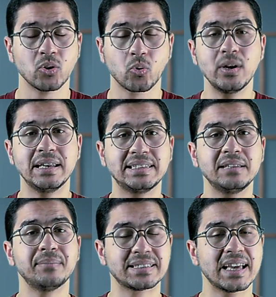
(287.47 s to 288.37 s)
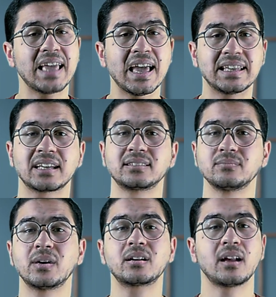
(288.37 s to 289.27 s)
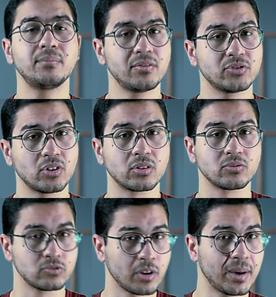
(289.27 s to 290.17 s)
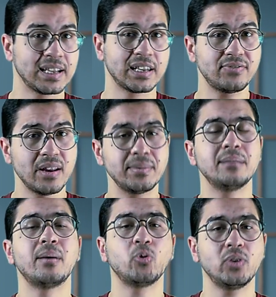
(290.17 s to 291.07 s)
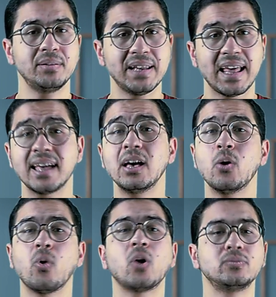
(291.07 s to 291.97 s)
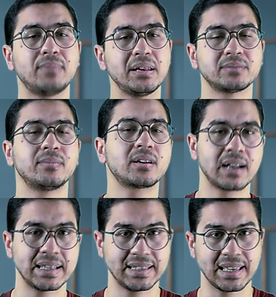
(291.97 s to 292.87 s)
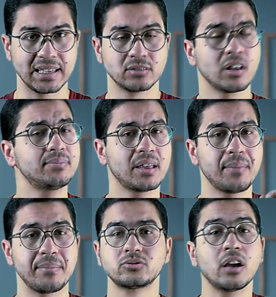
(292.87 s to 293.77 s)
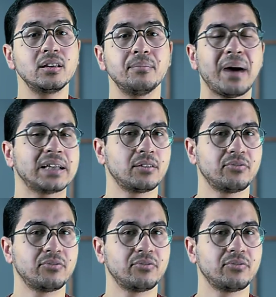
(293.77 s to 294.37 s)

كل دي مزايا انك تتمرن قبل الفطار طبعا عرفنا مين الممنوعين منها واخد بالي بتمرن قد ايه طيب تمام طيب بعد